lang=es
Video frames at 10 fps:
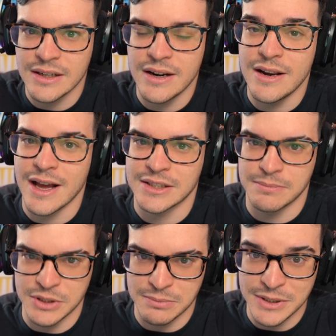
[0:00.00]
las
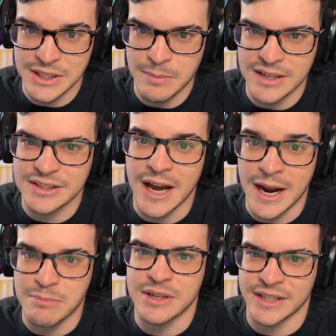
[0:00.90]
mismísimas
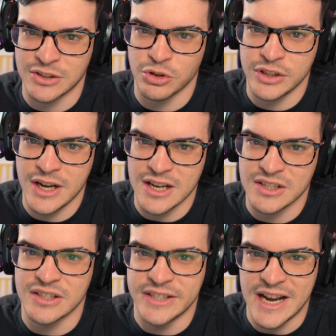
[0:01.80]
armas exóticas
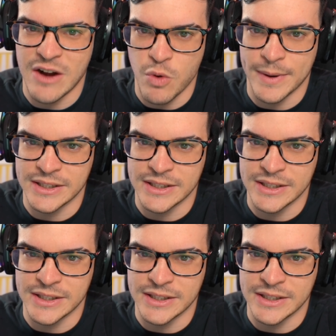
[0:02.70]
de la nueva